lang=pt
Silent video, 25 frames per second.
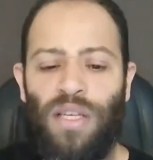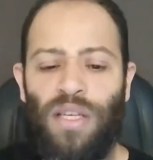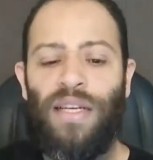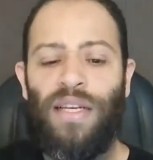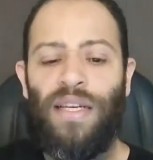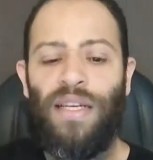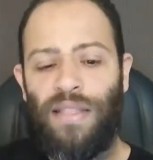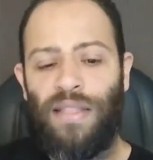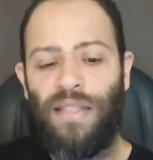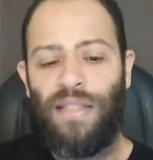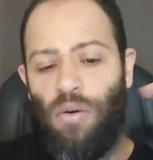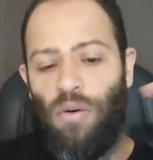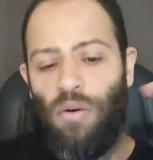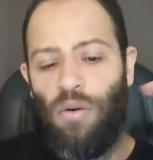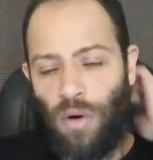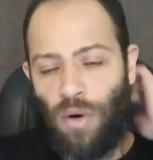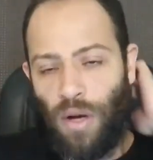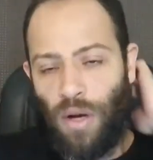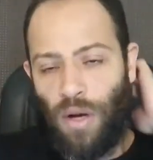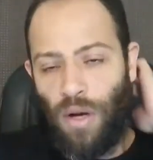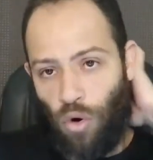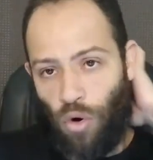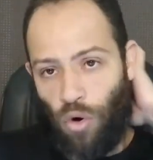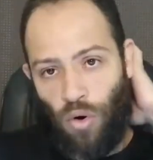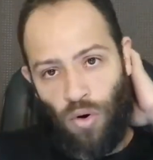Então,
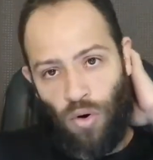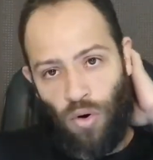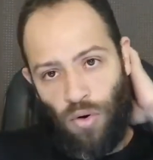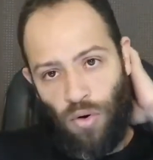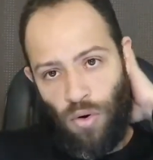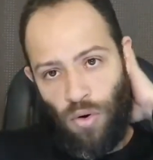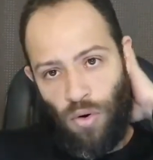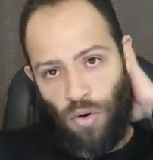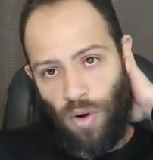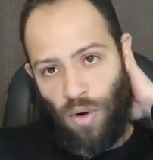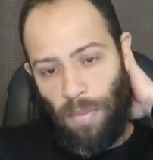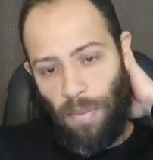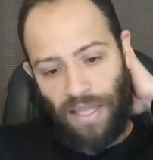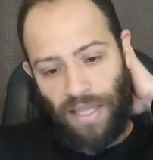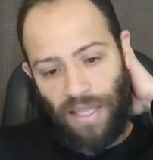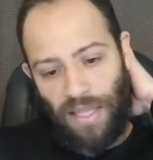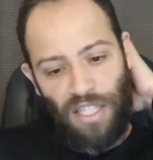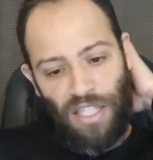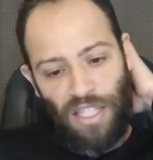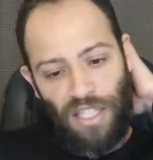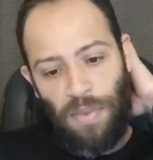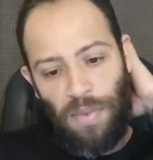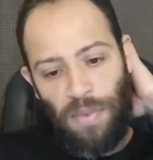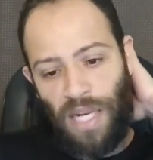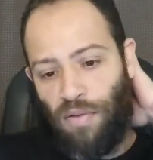com, com a
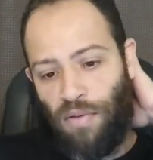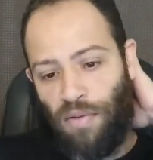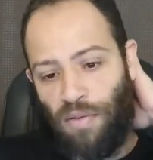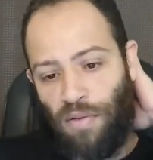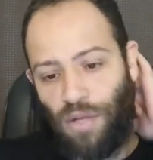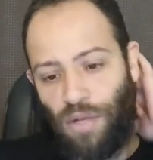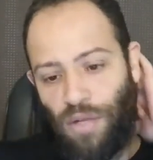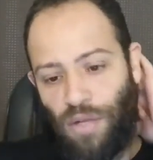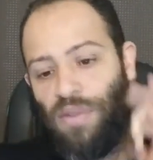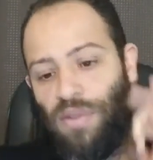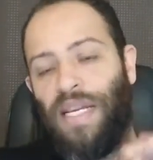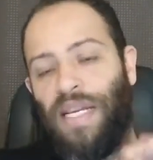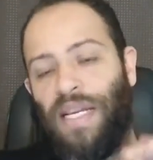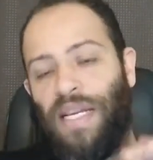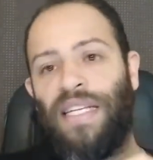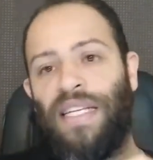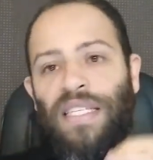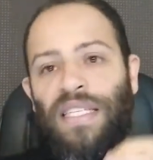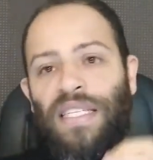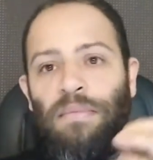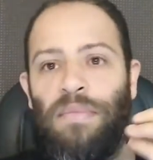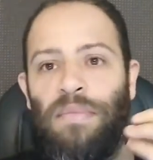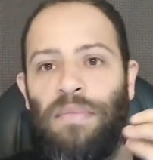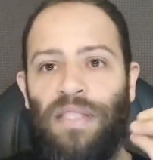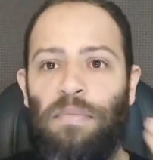batata espiral, você
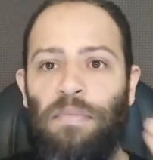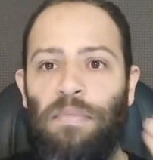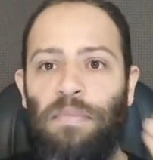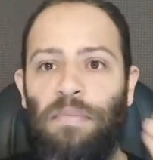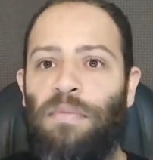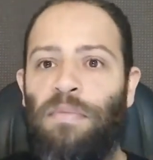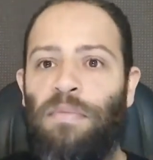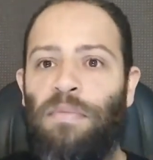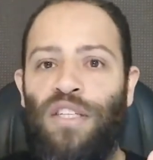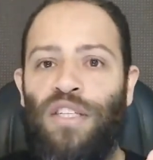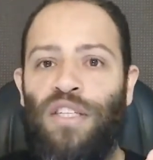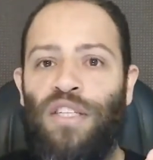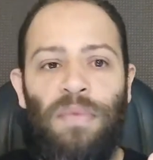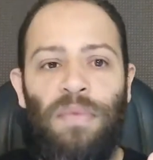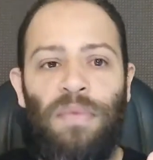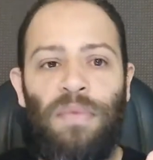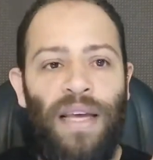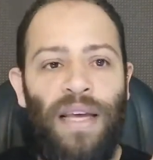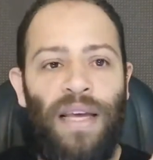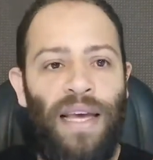consegue simplesmente